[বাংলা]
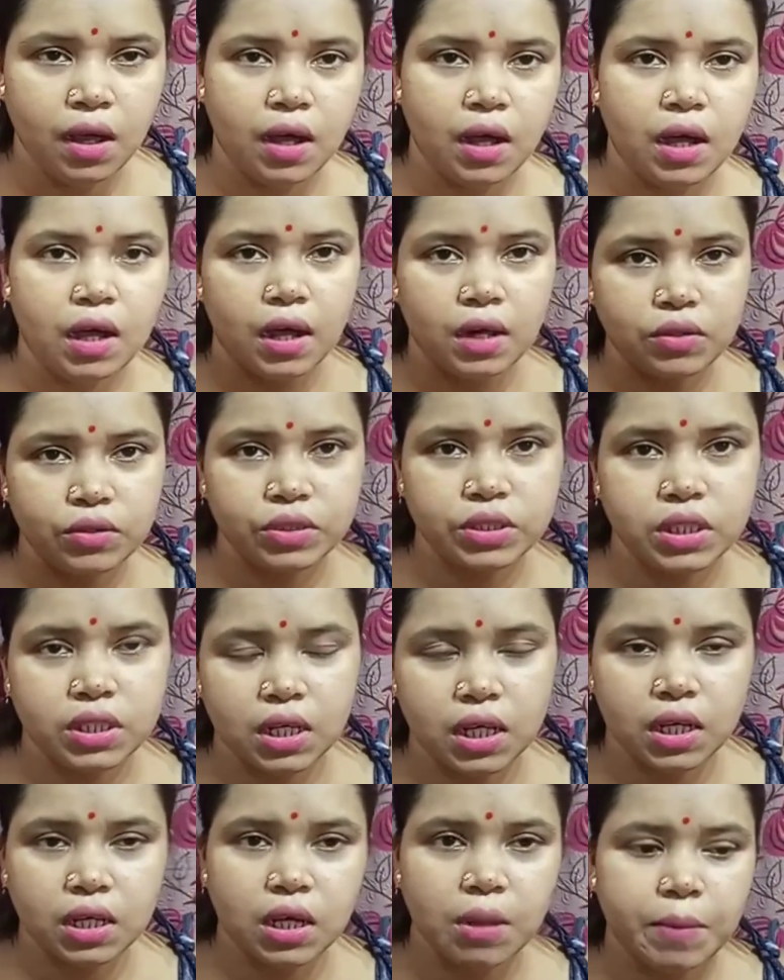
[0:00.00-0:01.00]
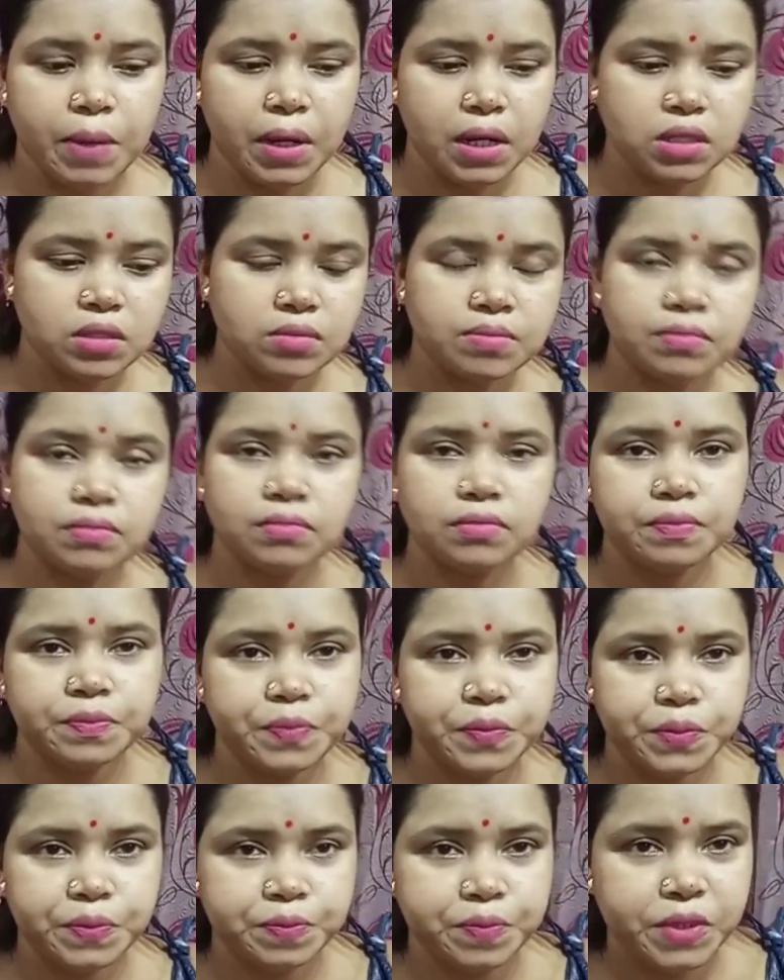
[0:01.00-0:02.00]
আর ওইদিকে আমার
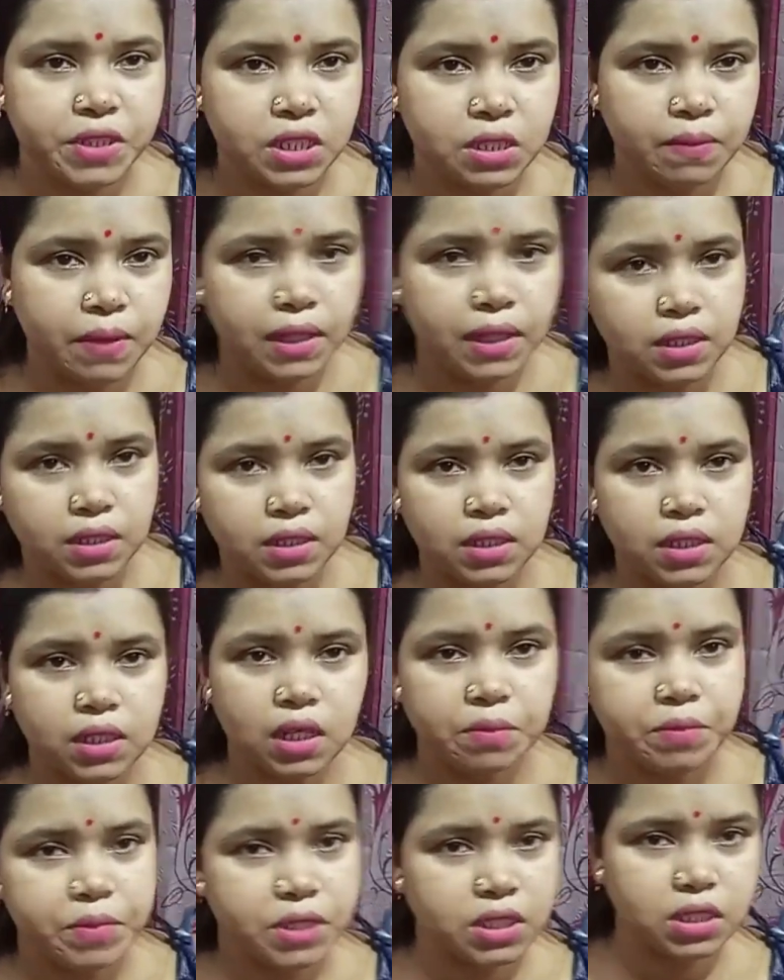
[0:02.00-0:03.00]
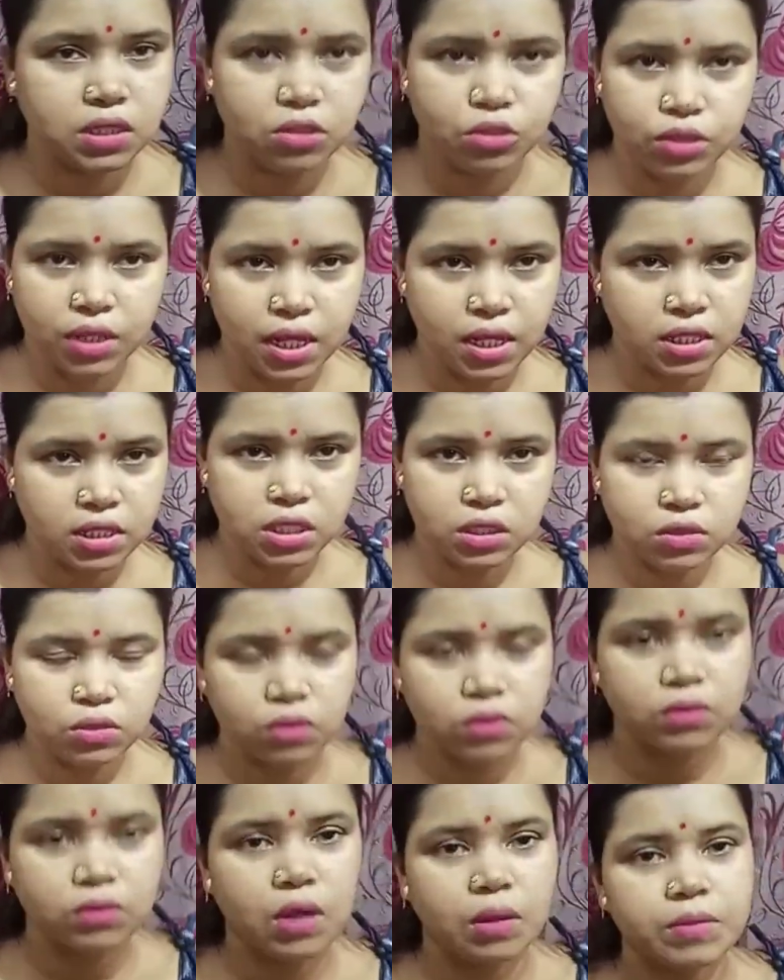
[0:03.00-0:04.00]
পিসি বাড়ির দিকে পিসি তো নেই সে তো
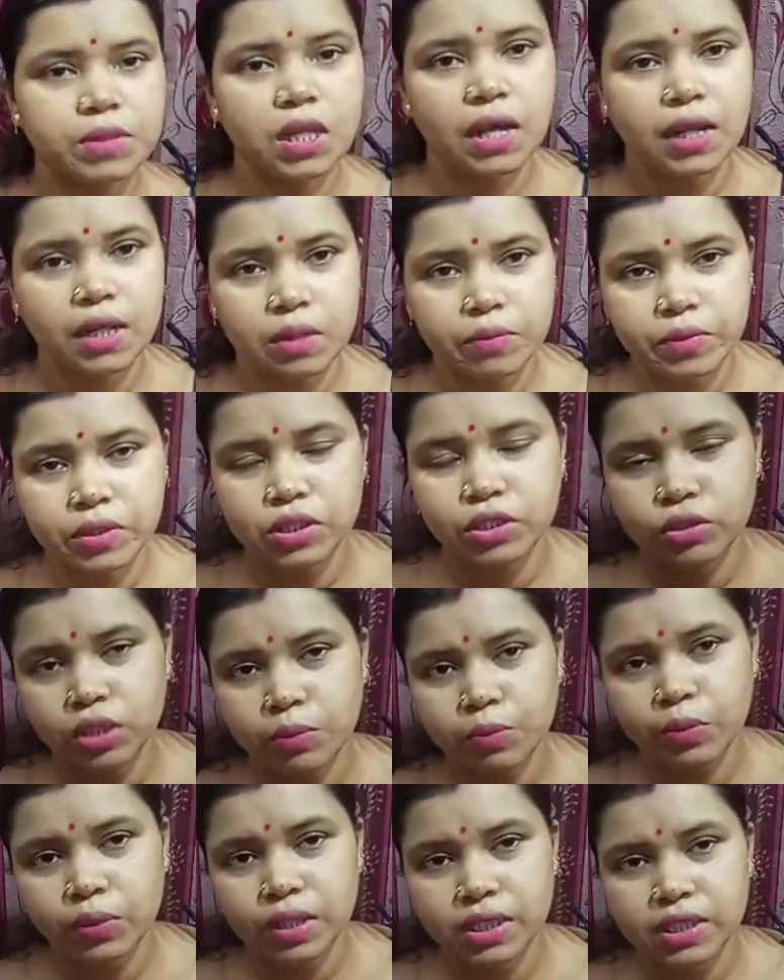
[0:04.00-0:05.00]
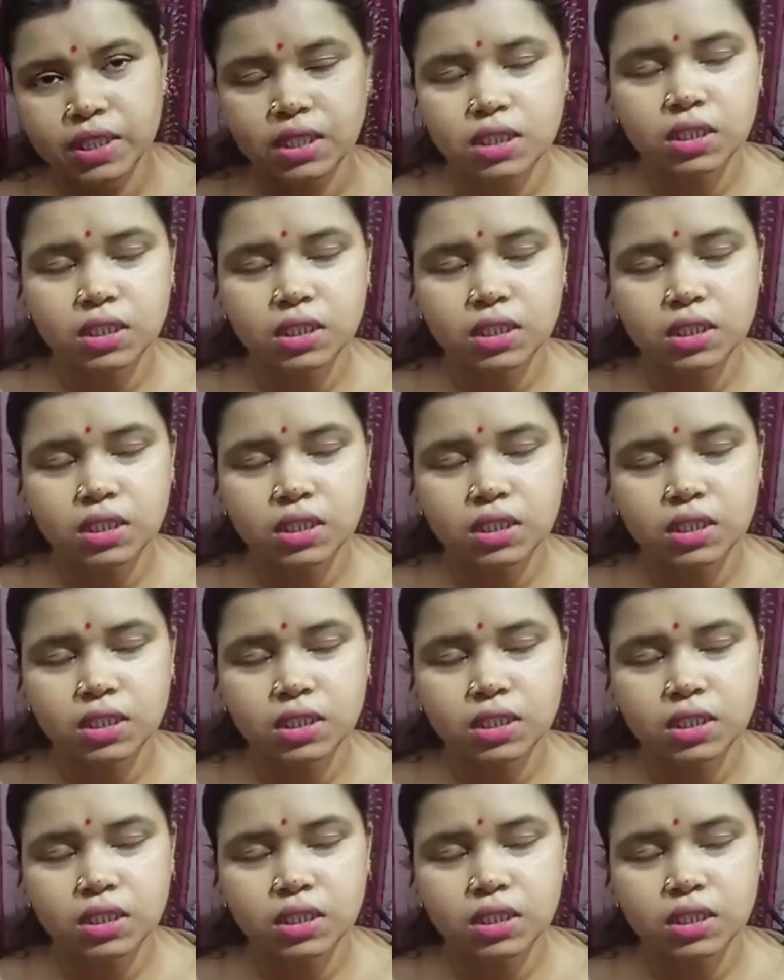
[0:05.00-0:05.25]
আমি তো আগের ভিডিওতে বলেছি